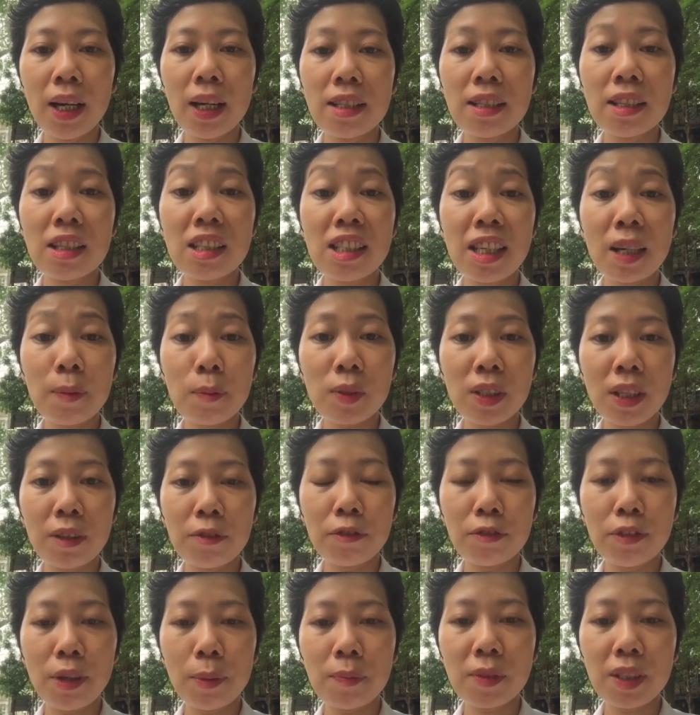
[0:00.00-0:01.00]
những dòng sản
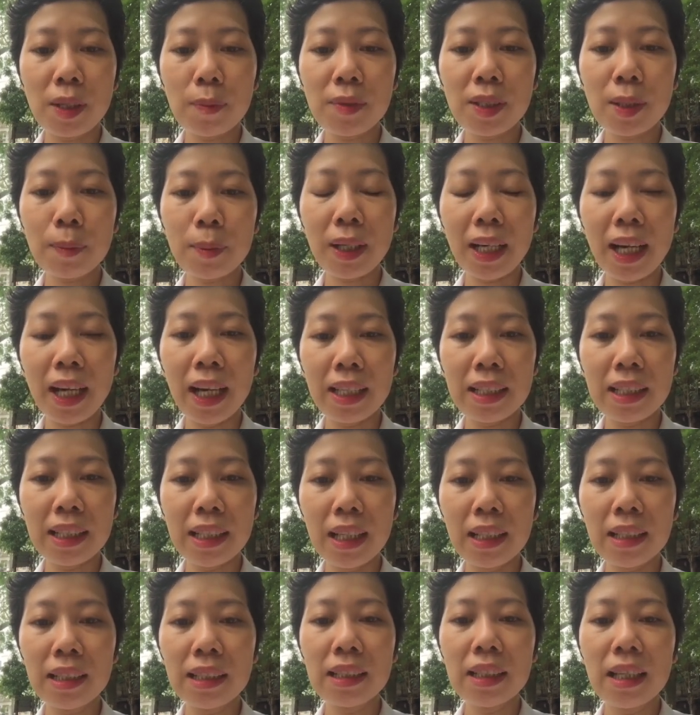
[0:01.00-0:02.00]
phẩm chăm sóc cá
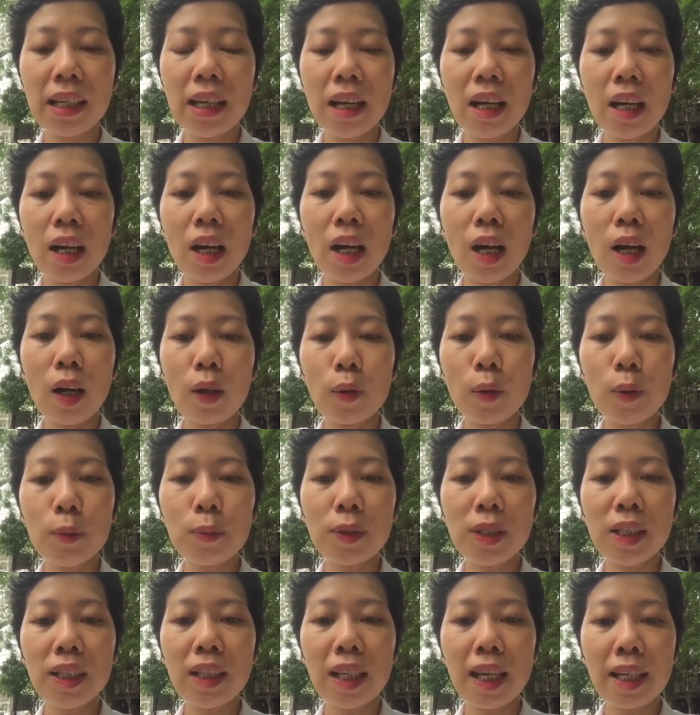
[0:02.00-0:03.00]
nhân à,
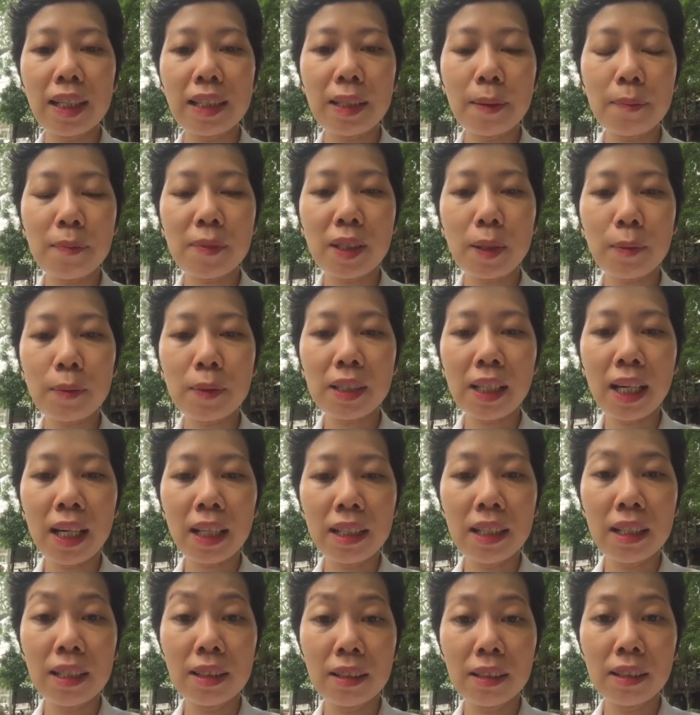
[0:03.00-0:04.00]
cũng như là chăm sóc gia
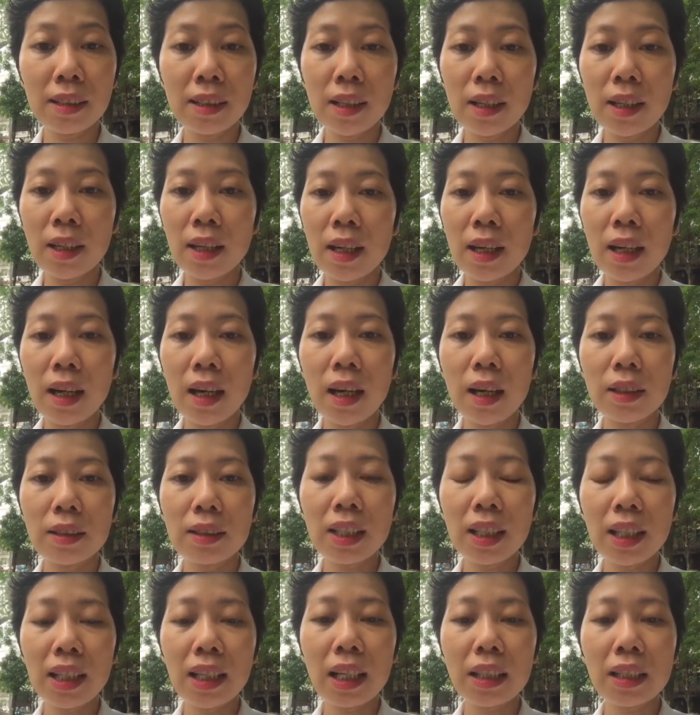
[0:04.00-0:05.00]
đình à,
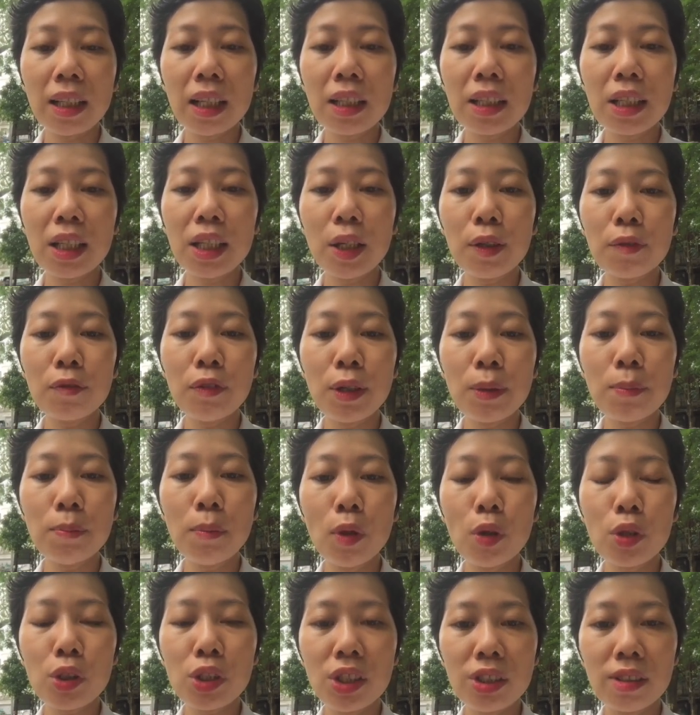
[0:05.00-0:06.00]
rất là thân thiện với
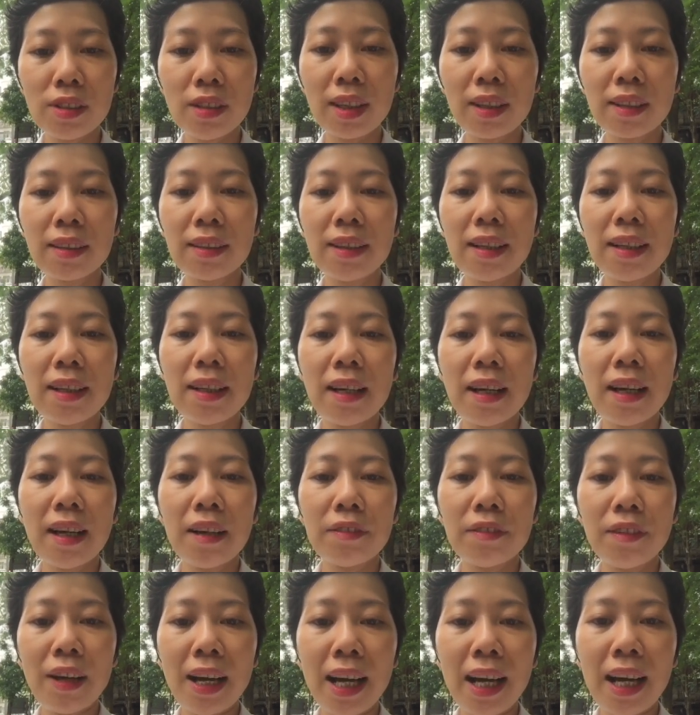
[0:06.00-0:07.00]
môi trường
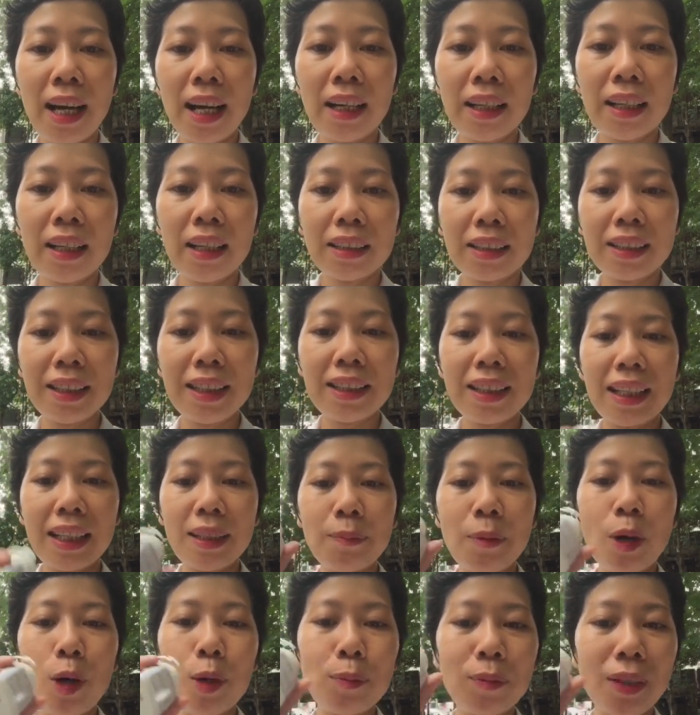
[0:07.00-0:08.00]
và trên tận
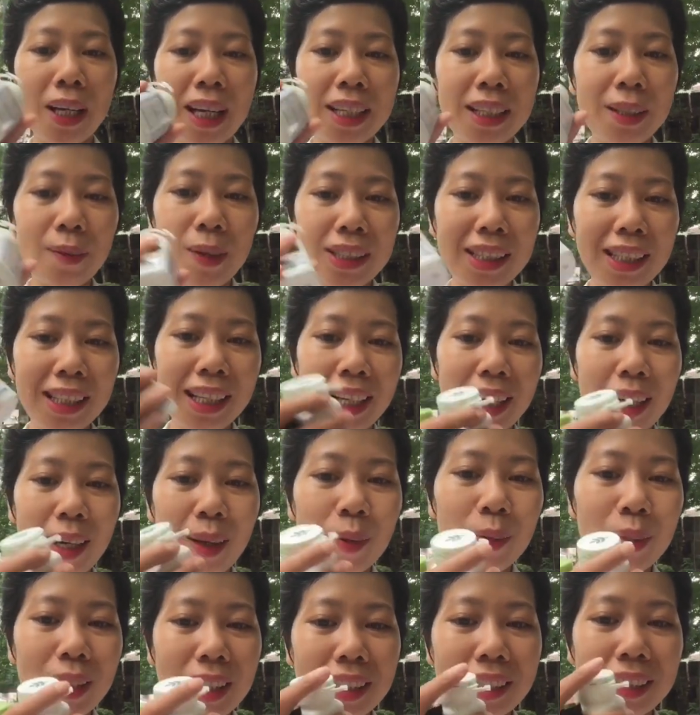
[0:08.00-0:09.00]
hôm nay Loan rất là ngẫu
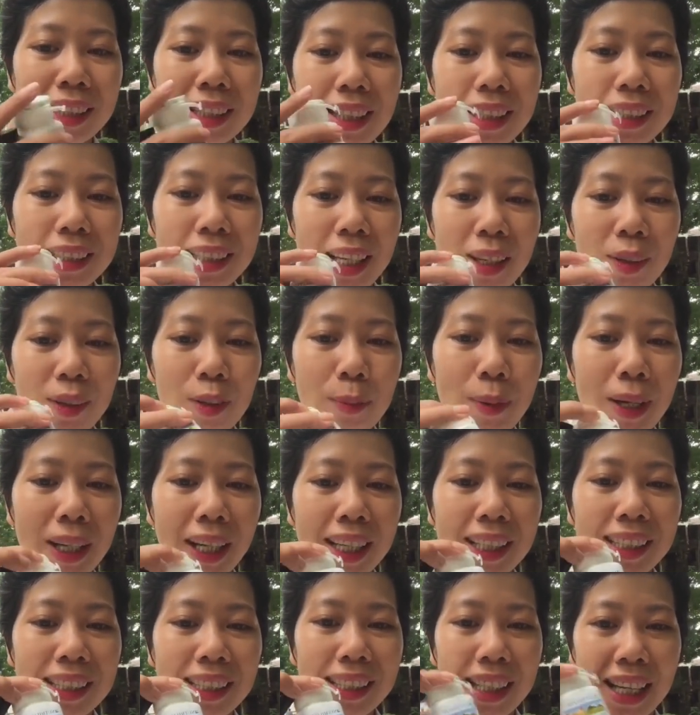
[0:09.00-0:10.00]
hứng chia sẻ của bác
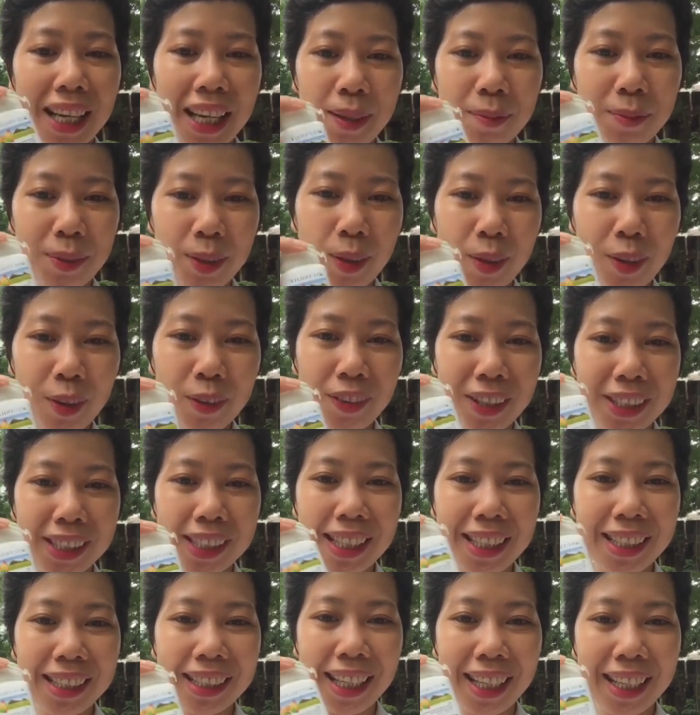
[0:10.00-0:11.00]
anh chị em thôi và
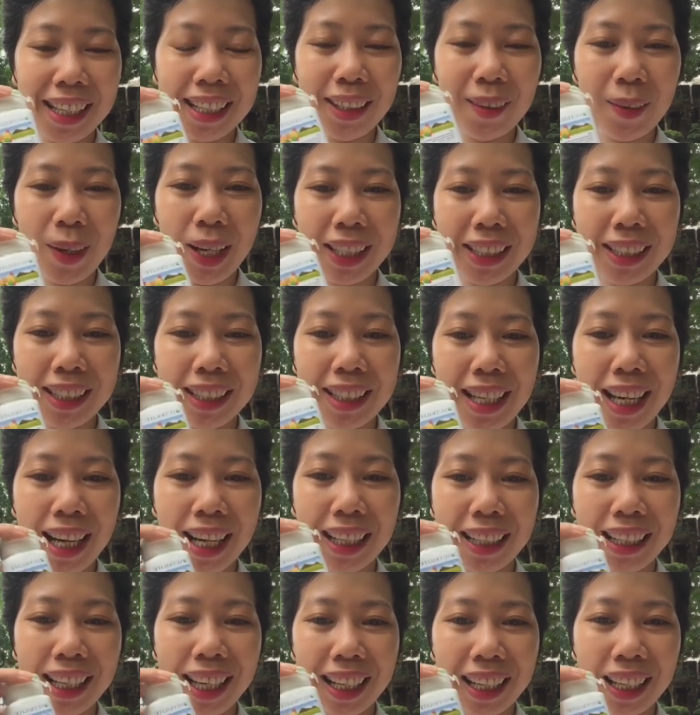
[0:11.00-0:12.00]
trên tay Loan thì
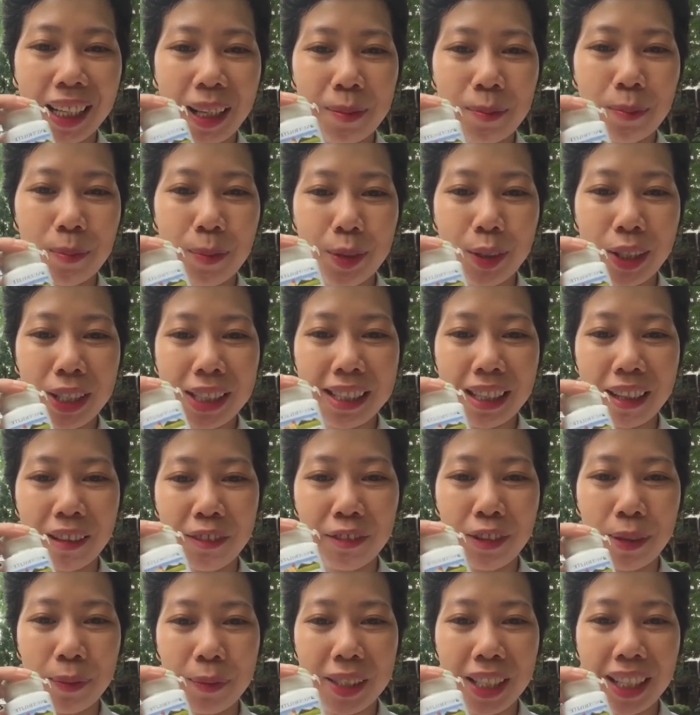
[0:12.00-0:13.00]
đang là cầm một cái sản
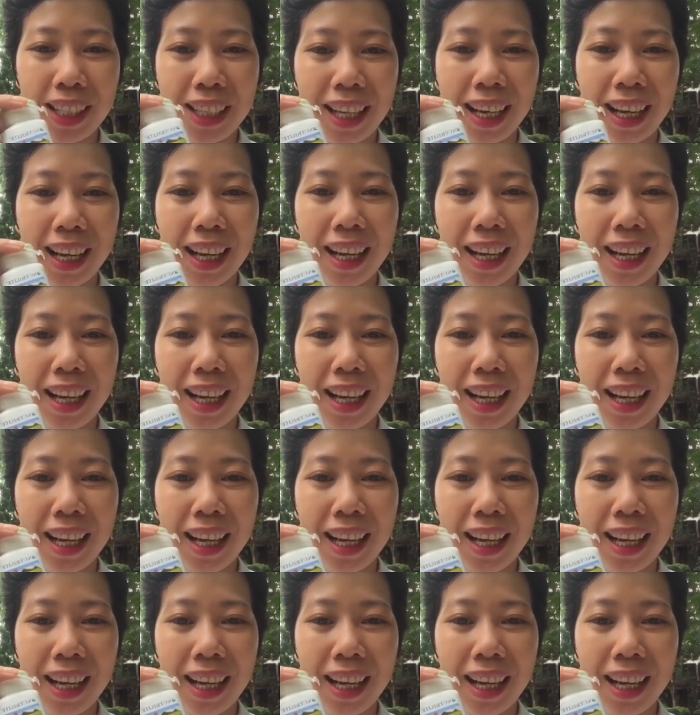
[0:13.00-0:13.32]
phẩm rất là